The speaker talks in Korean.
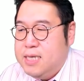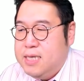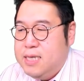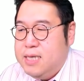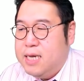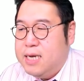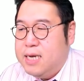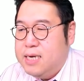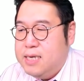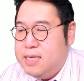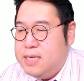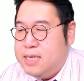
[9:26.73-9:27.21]

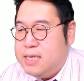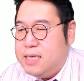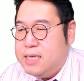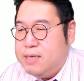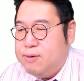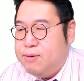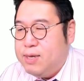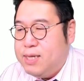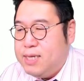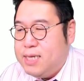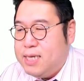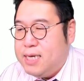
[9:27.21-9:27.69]
나를
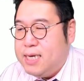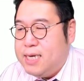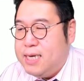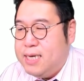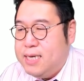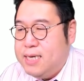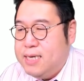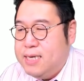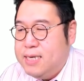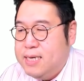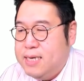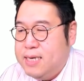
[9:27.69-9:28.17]
찾아왔다.
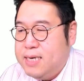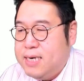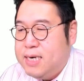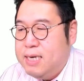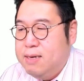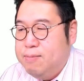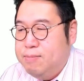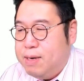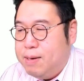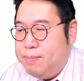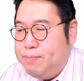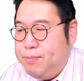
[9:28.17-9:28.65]

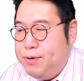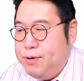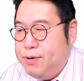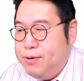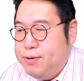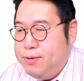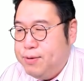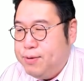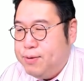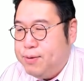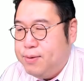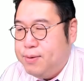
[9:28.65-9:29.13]
글마
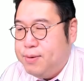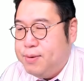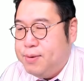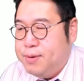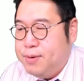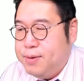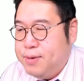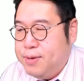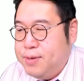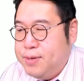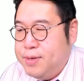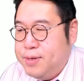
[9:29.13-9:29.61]

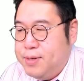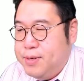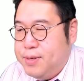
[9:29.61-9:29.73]
표현으로